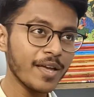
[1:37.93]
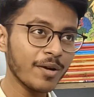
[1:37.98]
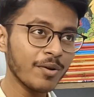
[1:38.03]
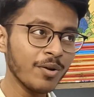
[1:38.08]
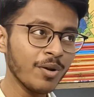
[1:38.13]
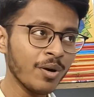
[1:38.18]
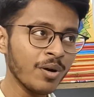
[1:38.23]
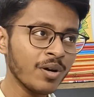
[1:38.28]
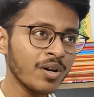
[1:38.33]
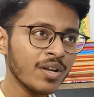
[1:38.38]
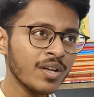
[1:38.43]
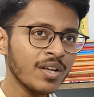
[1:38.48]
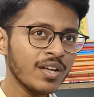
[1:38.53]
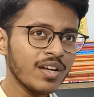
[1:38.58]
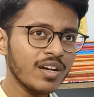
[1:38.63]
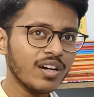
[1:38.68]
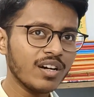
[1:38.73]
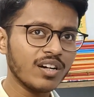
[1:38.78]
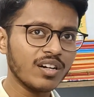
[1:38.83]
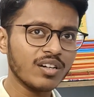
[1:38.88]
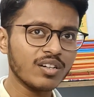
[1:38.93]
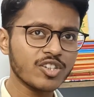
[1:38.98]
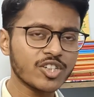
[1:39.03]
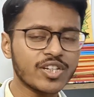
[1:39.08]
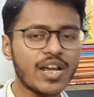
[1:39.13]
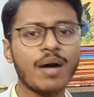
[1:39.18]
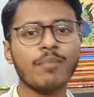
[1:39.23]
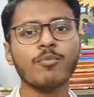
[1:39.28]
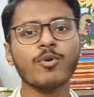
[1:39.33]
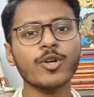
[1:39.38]
এগুলো
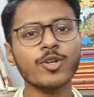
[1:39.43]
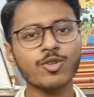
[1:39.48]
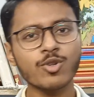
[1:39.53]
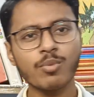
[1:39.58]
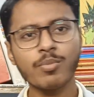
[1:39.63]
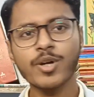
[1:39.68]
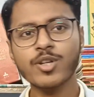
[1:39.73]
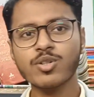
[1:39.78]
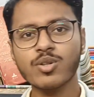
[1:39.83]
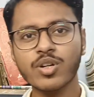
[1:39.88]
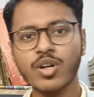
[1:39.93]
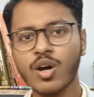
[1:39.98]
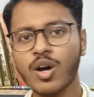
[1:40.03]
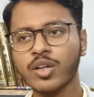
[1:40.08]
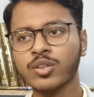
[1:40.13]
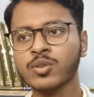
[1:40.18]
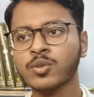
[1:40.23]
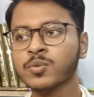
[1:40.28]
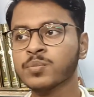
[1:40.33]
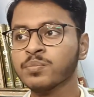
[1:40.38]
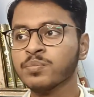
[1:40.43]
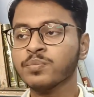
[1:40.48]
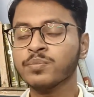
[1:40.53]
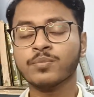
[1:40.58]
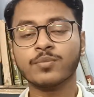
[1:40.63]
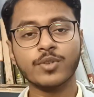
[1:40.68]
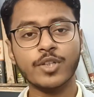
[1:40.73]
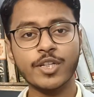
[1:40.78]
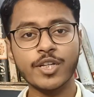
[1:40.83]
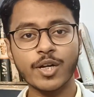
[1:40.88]
সাময়িক সময়ের জন্য হয়তো
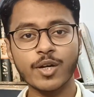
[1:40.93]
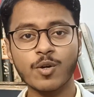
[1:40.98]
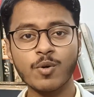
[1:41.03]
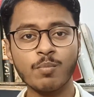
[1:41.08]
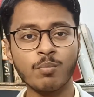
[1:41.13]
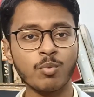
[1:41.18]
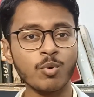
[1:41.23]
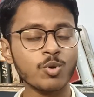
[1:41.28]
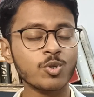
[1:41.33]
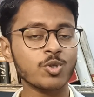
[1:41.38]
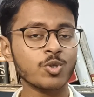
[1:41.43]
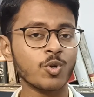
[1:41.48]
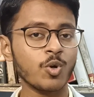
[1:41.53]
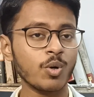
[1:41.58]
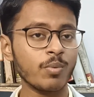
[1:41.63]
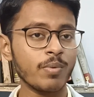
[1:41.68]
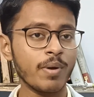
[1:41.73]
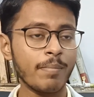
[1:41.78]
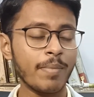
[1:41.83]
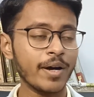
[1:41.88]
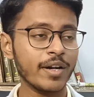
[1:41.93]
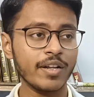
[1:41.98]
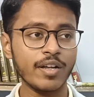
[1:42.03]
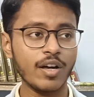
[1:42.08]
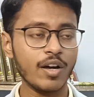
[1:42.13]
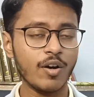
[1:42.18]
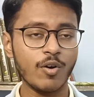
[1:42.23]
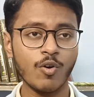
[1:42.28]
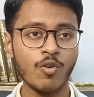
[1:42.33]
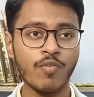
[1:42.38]
নিজেকে খুব বুস্ট করবে বাট
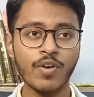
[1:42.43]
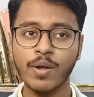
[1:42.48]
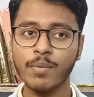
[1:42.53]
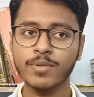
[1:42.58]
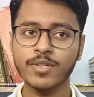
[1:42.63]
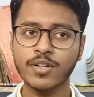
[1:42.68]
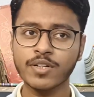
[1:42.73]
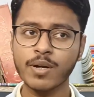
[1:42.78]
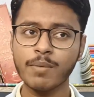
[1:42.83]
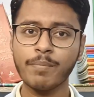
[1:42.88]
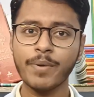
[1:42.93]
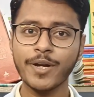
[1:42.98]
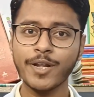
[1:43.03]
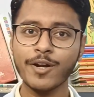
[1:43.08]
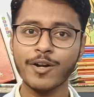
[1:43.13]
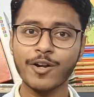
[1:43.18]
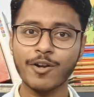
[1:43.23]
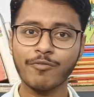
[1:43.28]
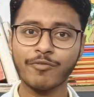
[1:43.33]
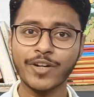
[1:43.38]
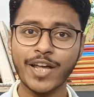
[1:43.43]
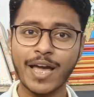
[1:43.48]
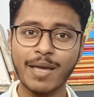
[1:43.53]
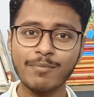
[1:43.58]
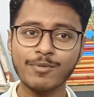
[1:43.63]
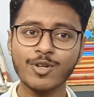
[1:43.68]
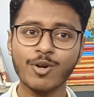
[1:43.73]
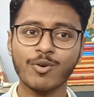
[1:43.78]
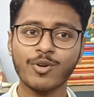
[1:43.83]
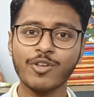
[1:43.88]
ওভার অফ সার্টেন পিরিয়ড অফ
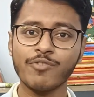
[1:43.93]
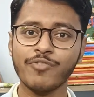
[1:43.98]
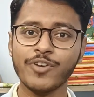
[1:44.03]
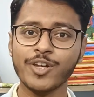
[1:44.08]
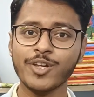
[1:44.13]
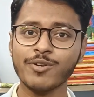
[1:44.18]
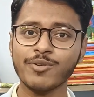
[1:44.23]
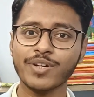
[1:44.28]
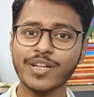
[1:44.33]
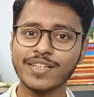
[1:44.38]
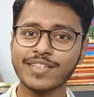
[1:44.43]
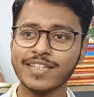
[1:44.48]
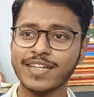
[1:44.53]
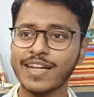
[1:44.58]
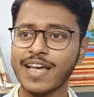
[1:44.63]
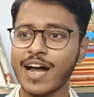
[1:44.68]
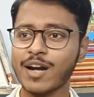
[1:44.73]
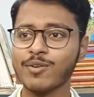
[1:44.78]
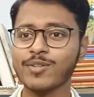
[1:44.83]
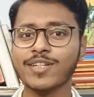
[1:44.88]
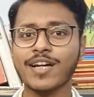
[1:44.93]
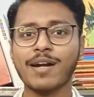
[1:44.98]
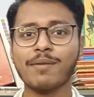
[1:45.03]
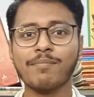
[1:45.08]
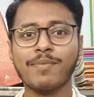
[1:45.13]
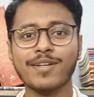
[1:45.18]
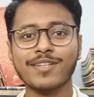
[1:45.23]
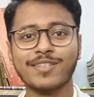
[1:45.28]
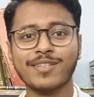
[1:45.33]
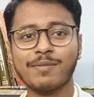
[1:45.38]
টাইম যখন এই ভিডিওটা ছেড়ে আরও চার
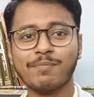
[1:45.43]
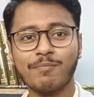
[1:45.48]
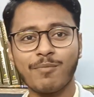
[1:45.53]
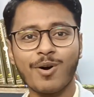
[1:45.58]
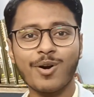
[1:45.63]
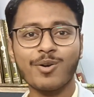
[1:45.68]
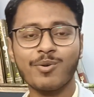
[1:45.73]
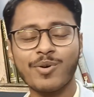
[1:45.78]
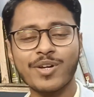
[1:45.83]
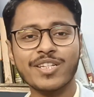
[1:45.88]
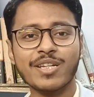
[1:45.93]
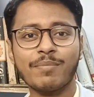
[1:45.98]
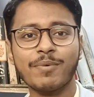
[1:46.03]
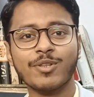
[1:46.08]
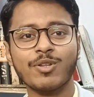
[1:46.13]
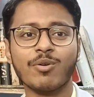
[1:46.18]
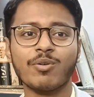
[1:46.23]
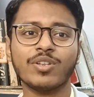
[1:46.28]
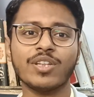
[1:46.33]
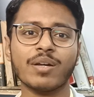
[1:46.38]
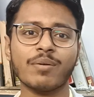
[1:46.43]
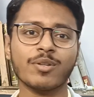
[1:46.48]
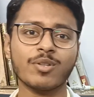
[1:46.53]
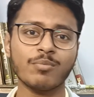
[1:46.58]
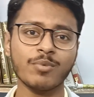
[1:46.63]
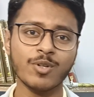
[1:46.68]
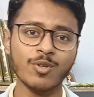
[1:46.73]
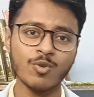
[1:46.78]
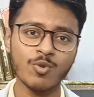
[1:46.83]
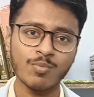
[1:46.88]
পাঁচ দিন পর হয়ে যাবে তখন দেখবে
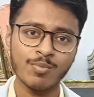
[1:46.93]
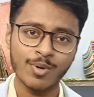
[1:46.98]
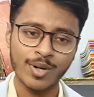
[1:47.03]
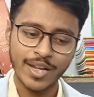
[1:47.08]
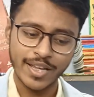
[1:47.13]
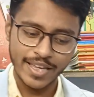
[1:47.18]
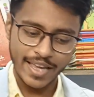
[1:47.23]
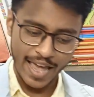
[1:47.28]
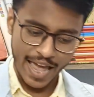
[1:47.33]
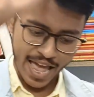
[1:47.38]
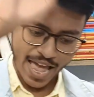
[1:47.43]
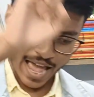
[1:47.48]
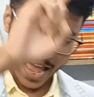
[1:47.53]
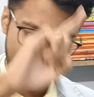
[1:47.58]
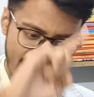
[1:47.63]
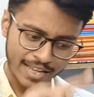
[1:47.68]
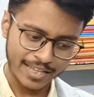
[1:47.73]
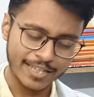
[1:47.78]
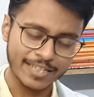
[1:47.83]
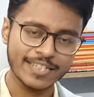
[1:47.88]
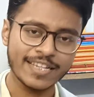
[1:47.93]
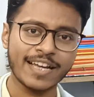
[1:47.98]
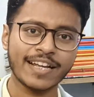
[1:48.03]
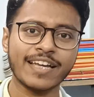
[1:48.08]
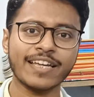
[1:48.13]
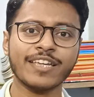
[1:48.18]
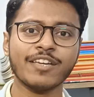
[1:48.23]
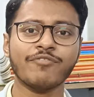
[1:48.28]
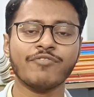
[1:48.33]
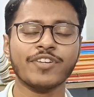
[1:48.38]
তুমি লুপ হলে গিয়ে একই
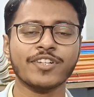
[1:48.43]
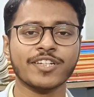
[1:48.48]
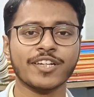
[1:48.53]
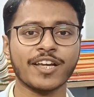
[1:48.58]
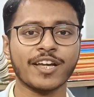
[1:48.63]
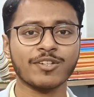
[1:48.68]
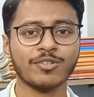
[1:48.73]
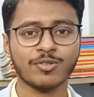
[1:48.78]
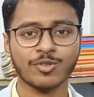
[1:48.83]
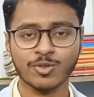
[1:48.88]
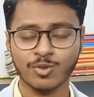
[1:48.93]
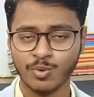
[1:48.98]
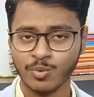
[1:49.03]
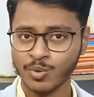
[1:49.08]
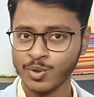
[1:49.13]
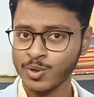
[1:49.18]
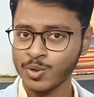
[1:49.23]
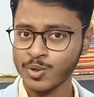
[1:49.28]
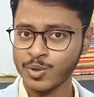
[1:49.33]
জায়গায় গিয়ে ফেসে গেছো সো